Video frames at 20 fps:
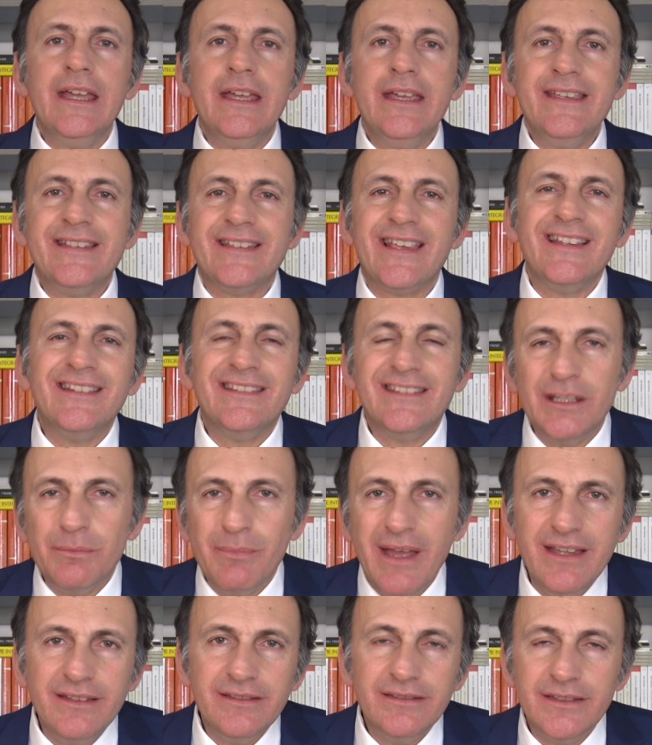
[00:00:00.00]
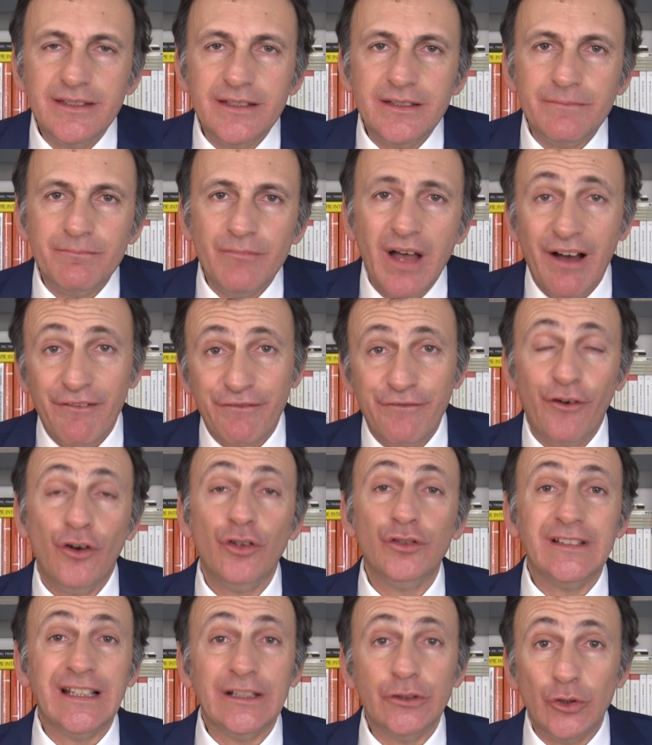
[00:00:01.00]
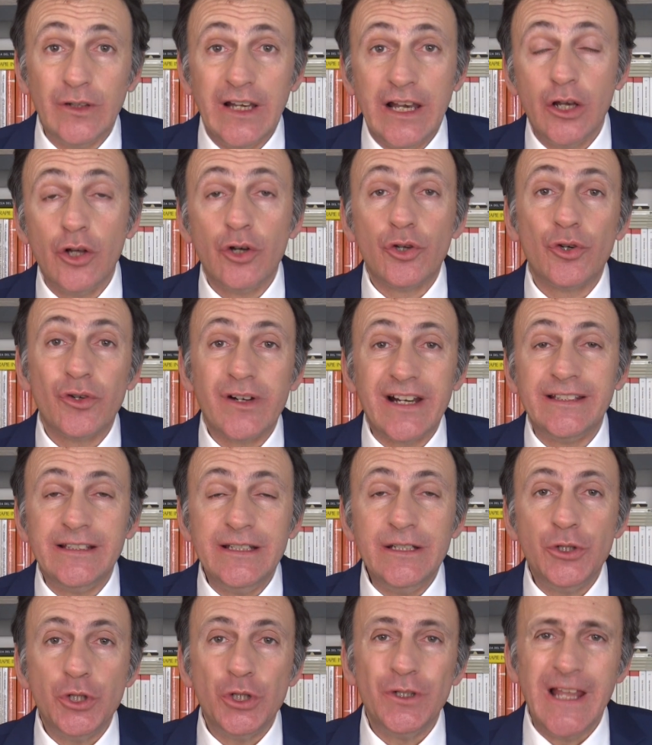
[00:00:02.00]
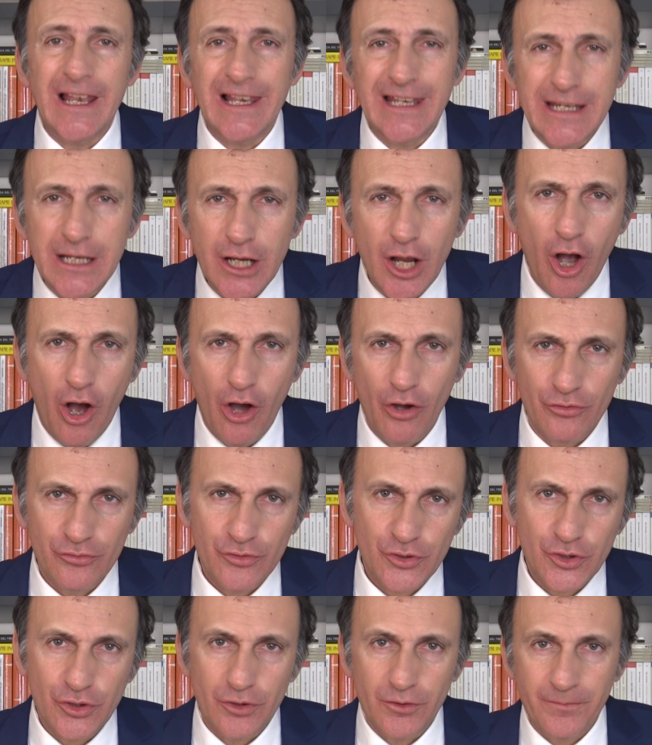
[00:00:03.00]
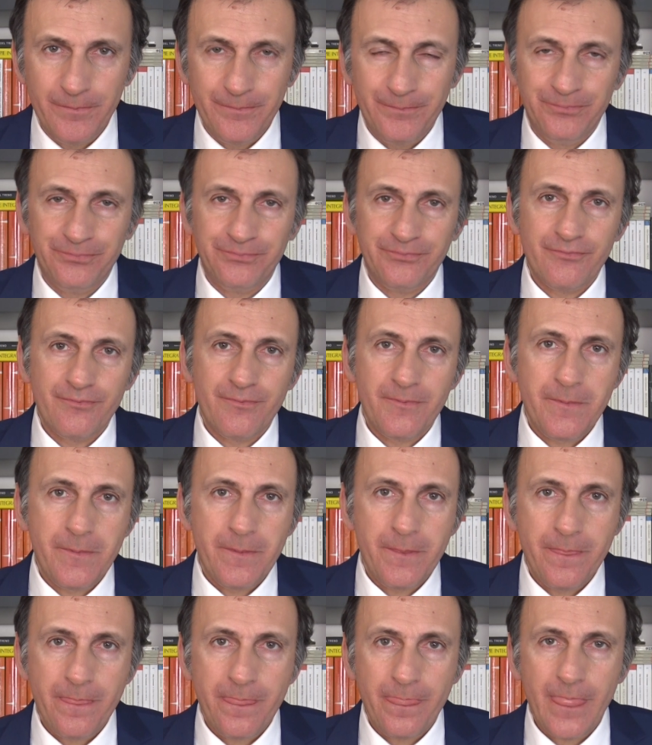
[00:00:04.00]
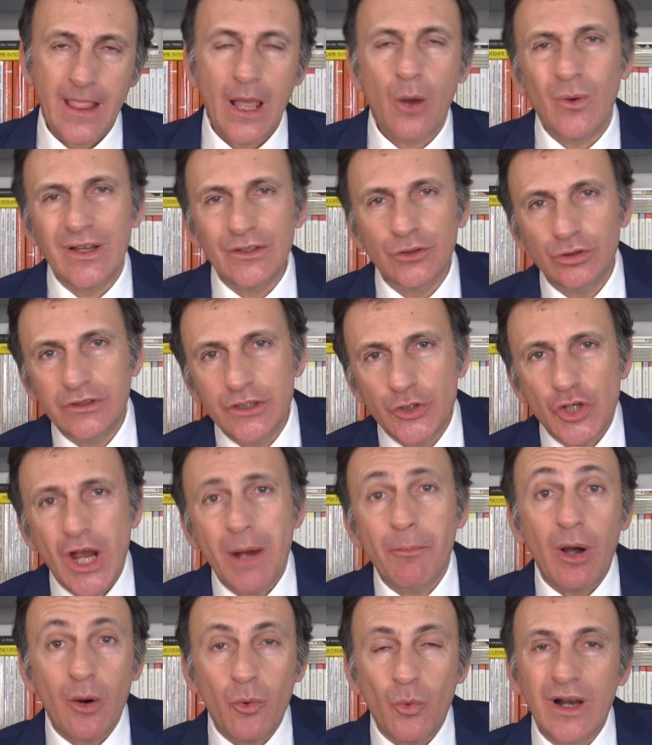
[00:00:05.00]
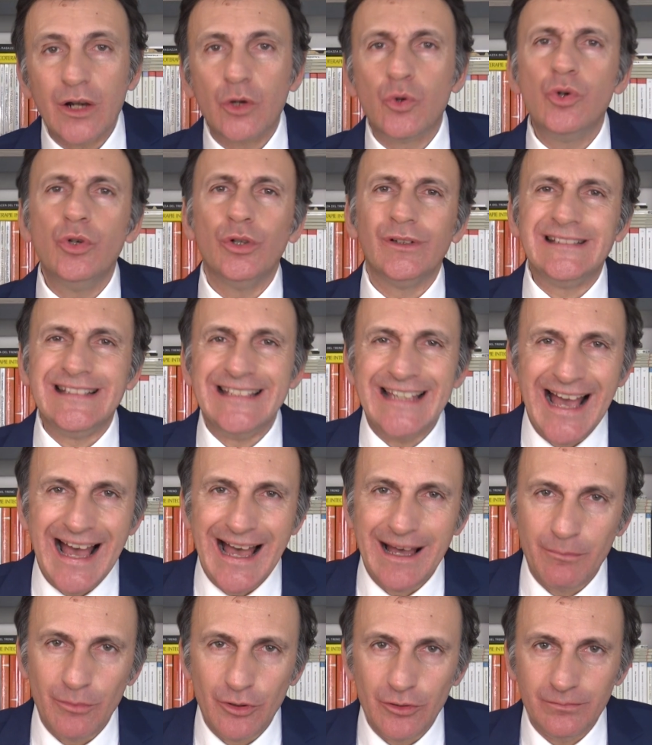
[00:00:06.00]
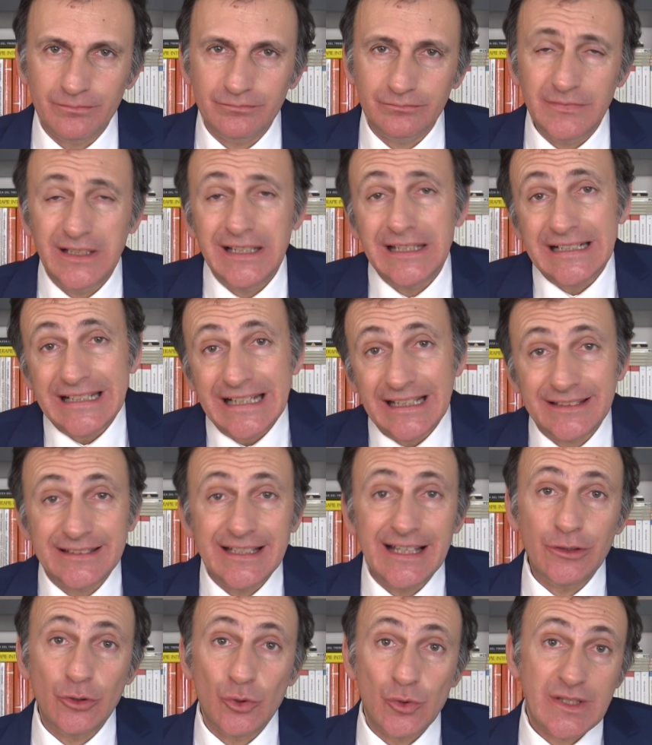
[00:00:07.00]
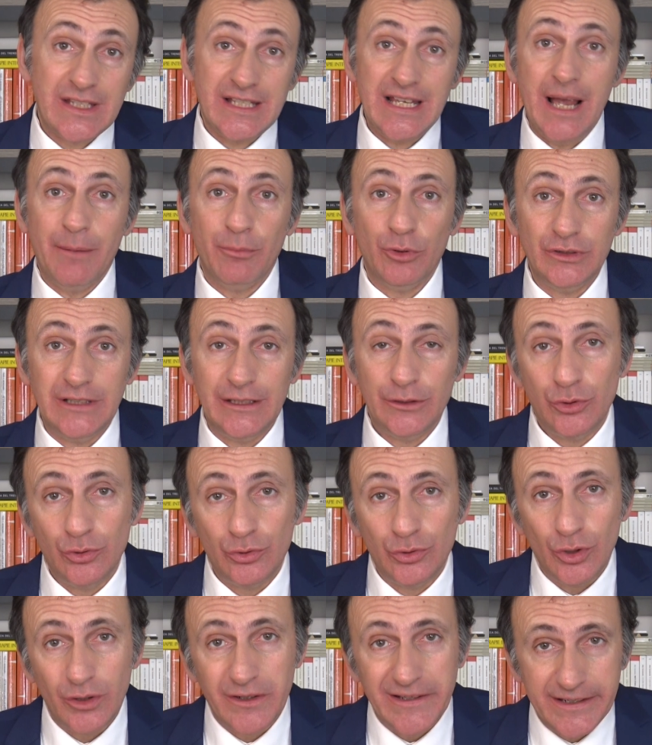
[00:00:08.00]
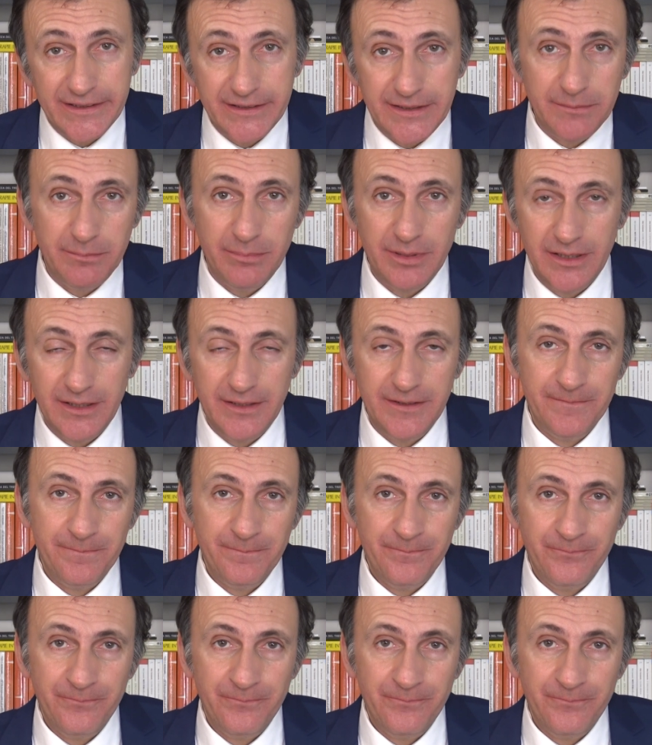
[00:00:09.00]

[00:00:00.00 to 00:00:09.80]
I sentimenti affondano le loro radici nell'inconscio. Quando diciamo a qualcuno ti amo, in realtà non siamo del tutto credibili.